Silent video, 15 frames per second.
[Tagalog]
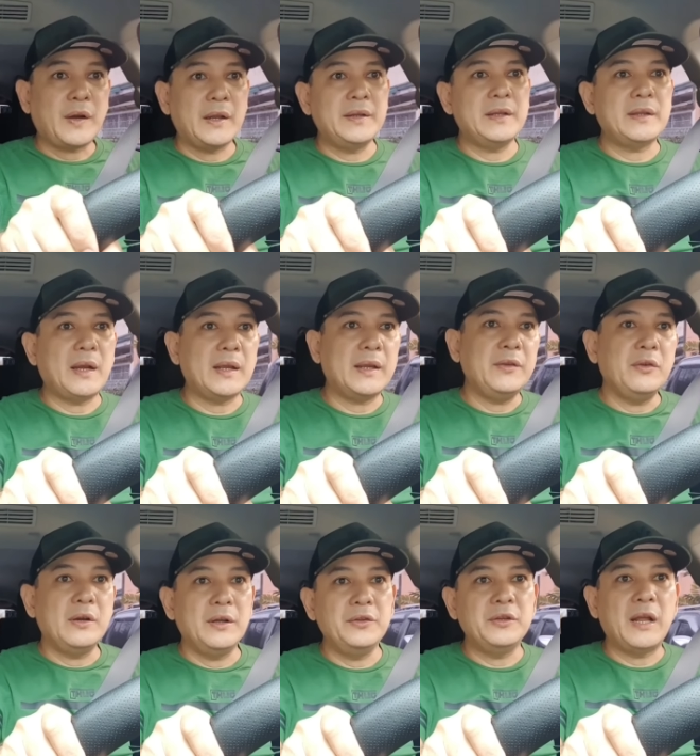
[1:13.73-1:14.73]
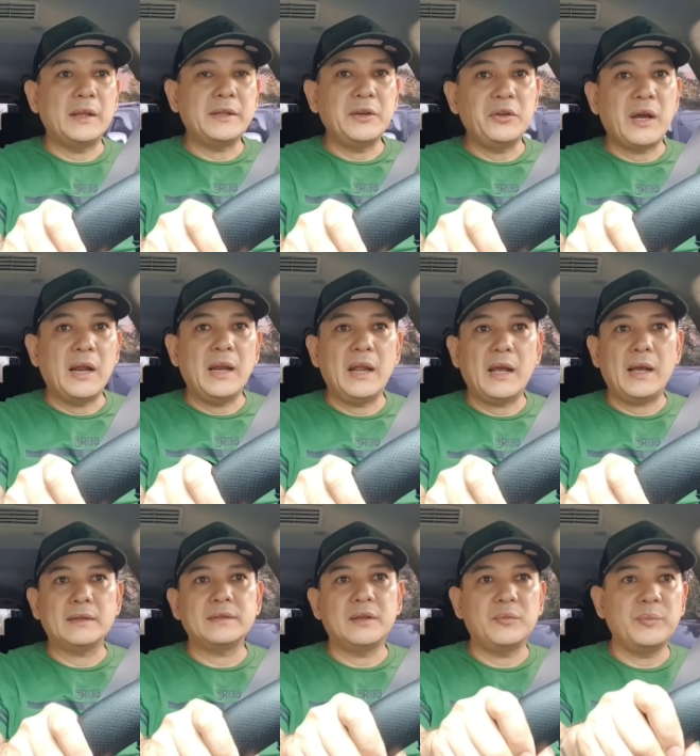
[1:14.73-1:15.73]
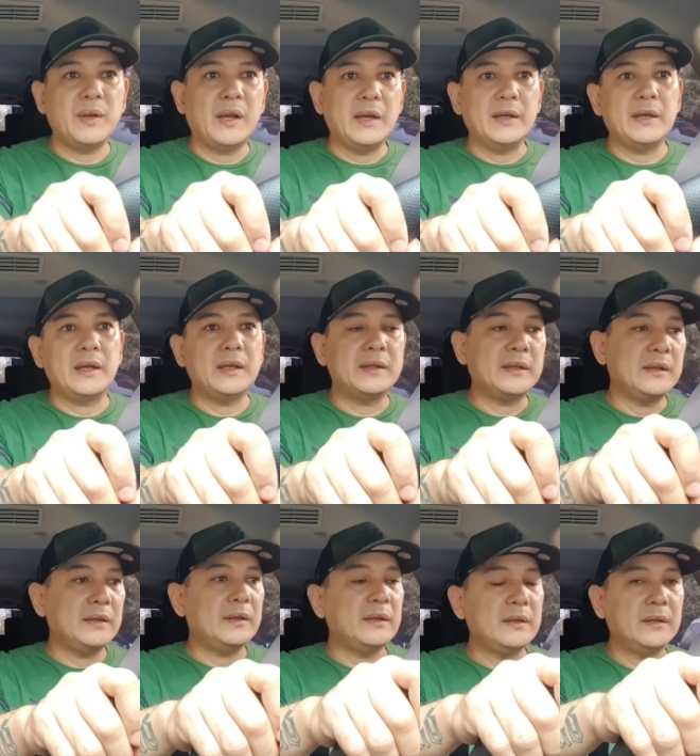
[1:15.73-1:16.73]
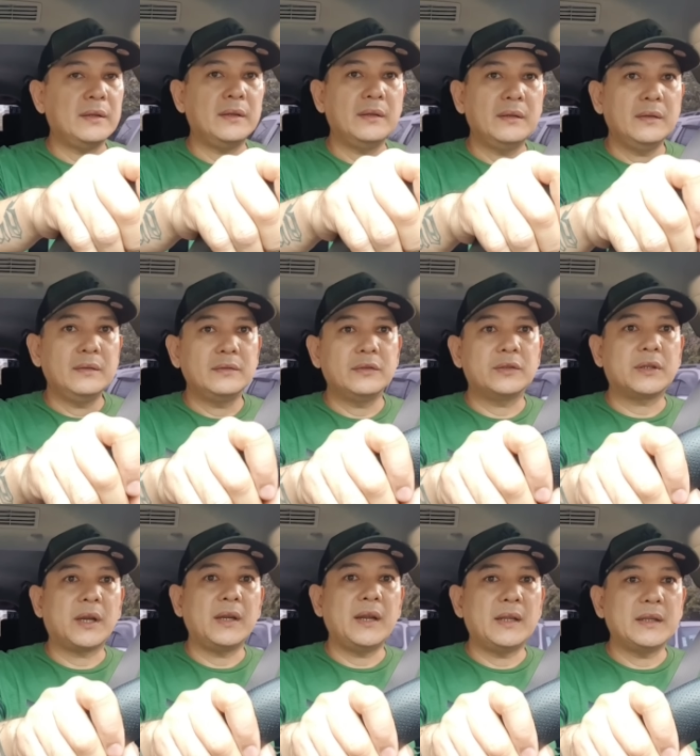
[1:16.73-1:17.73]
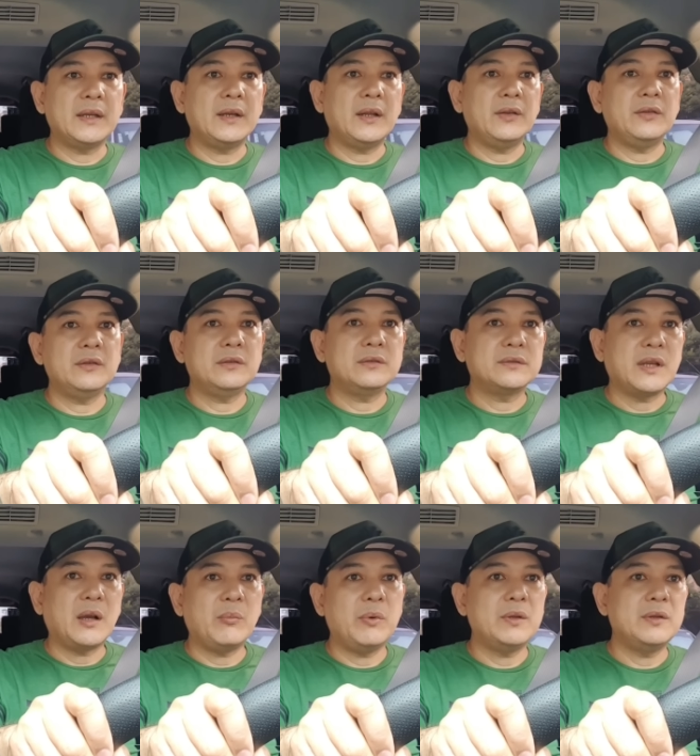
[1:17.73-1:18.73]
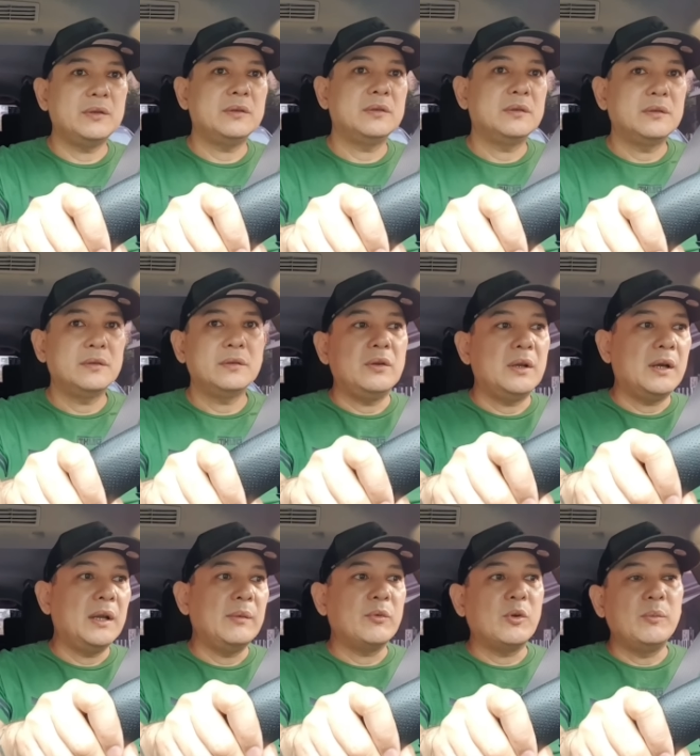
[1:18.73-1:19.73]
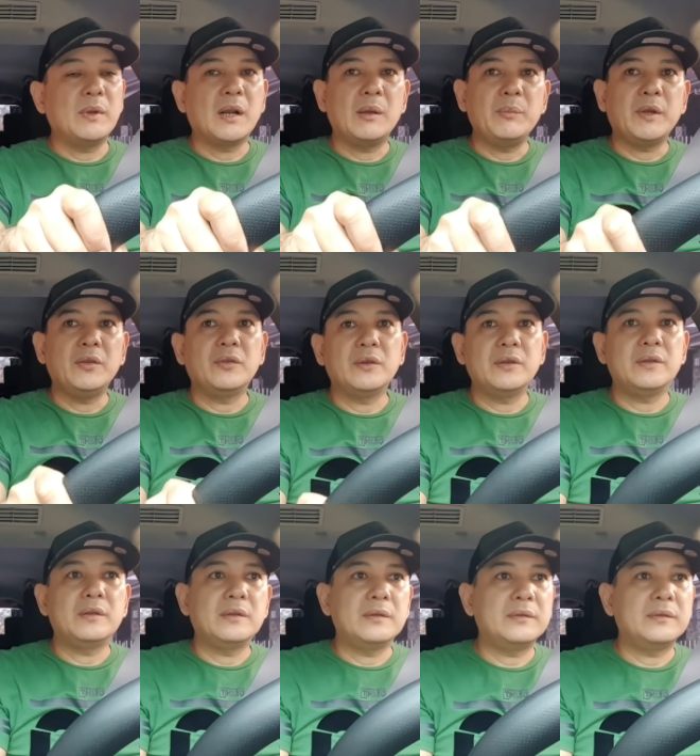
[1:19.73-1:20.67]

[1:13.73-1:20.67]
Friday talaga yung ano natin, no, kalakasan ng biyahe natin. So try natin ano, Sabado. Ilang alam ko maraming ano ngayon,